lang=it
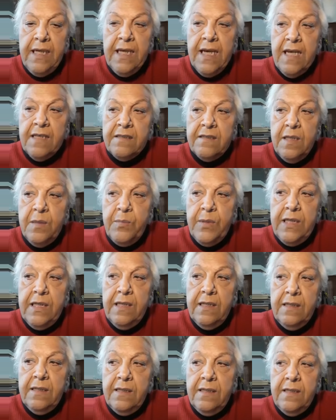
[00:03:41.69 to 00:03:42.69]
carta
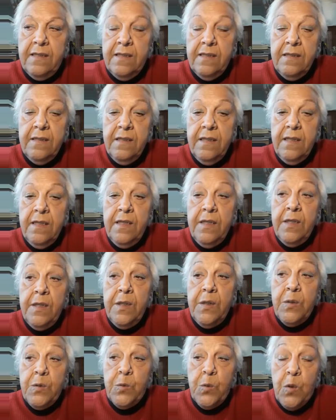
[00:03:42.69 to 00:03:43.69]
mille lire.
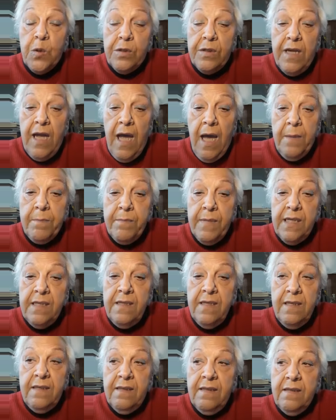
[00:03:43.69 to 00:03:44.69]
Torna a
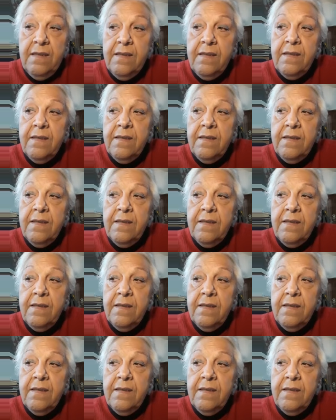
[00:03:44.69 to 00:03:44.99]
mattina.